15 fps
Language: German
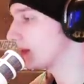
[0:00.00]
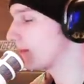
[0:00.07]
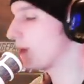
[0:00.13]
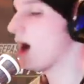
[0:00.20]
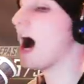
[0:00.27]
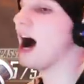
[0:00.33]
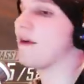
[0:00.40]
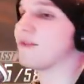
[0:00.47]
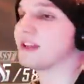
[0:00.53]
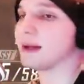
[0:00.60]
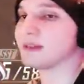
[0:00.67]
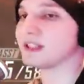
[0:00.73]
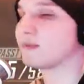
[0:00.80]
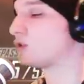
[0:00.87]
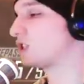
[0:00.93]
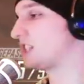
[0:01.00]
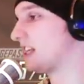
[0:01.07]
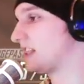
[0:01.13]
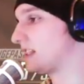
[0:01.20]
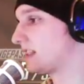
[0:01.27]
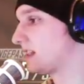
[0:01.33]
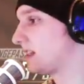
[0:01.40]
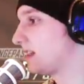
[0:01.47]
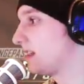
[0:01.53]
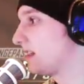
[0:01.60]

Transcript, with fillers: Ah, verdammt, ich wusste es.